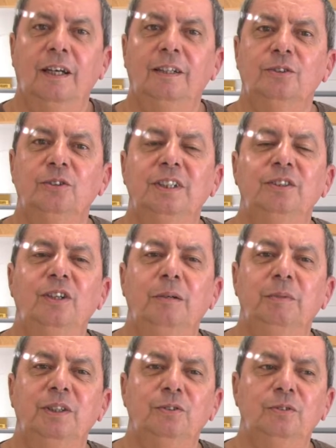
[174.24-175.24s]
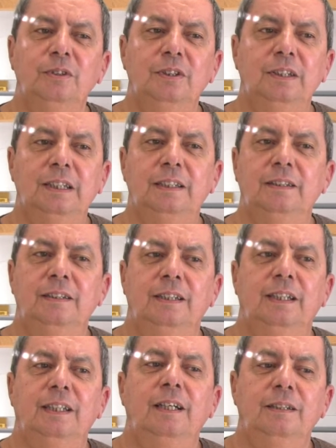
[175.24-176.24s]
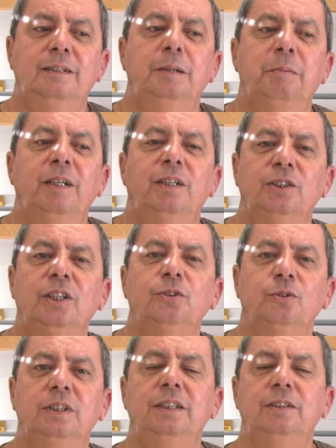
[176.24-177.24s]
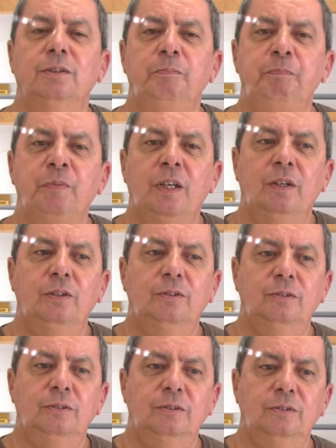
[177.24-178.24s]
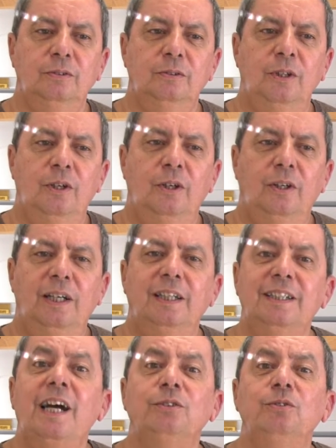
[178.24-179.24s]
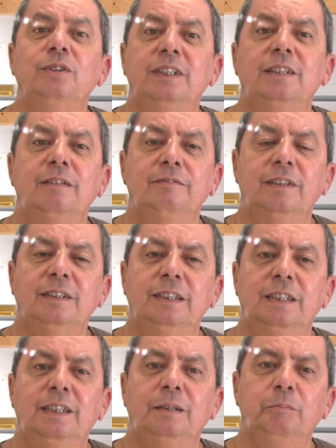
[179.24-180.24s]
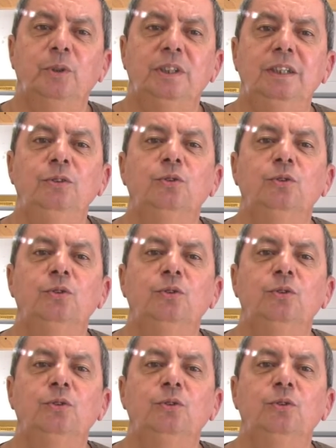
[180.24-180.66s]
entretien de la maison, et qu'elle qui prenne en charge aussi la garde de cet enfant qui est petit